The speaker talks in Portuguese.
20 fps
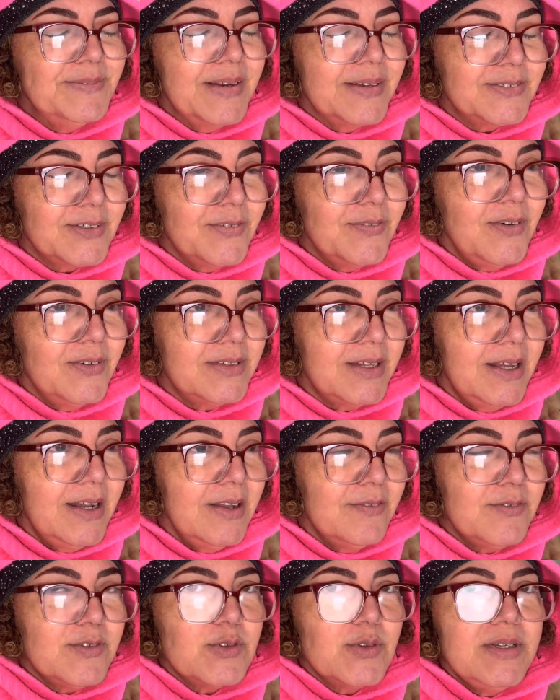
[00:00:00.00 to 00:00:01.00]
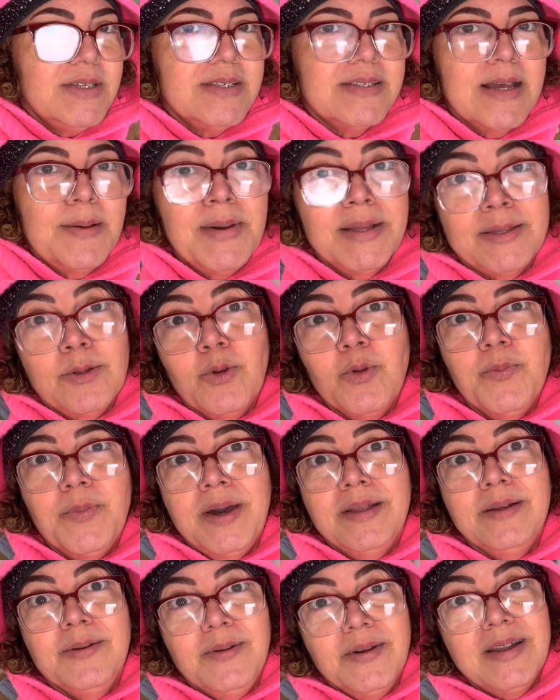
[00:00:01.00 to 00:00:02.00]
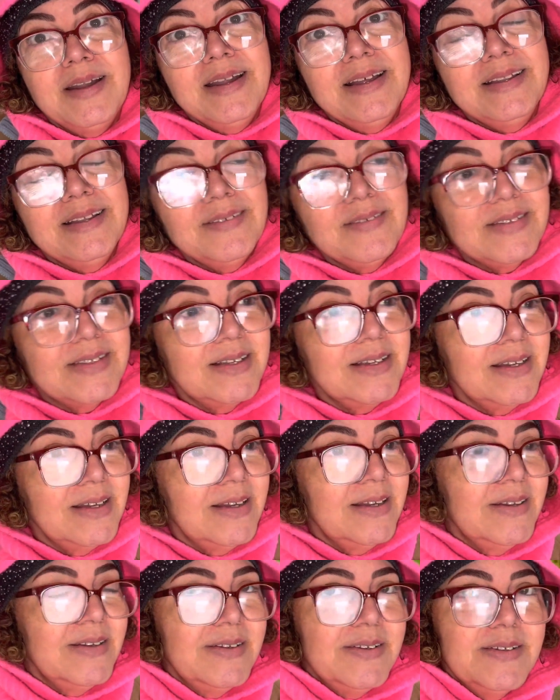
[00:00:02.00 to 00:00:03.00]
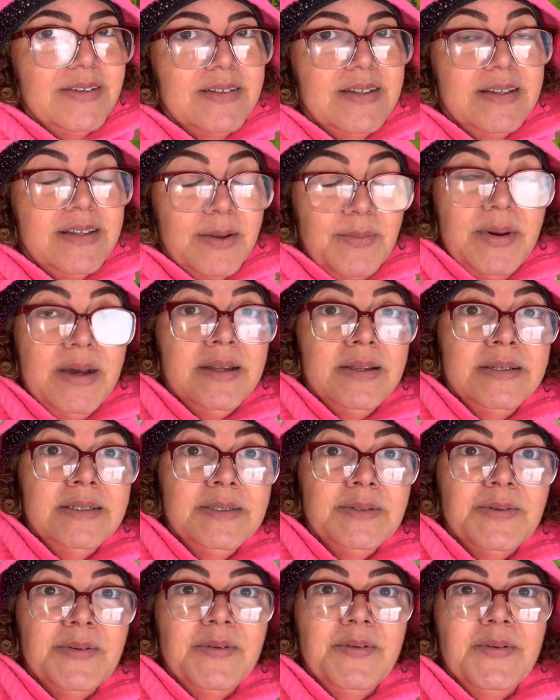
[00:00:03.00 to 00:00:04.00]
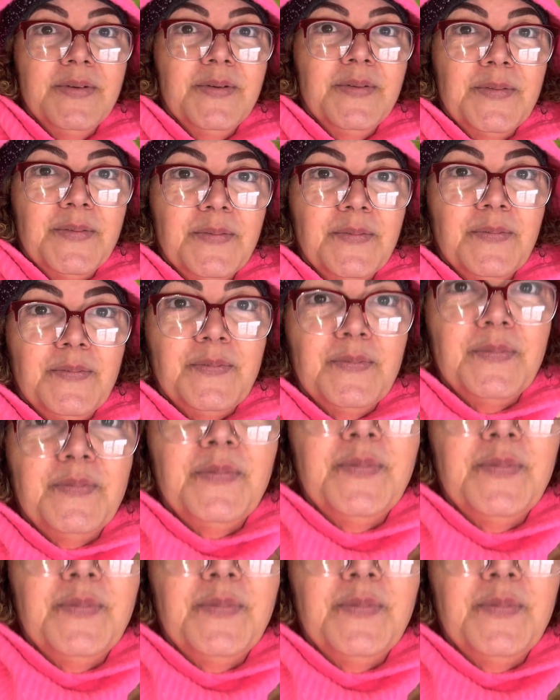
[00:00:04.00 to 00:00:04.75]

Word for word: É só falta ela visualizar, mas tá ocupada agora, né? Deve ser. Tá trabalhando, tá né? Tá trabalhando. Aí, pessoal, minha mãe já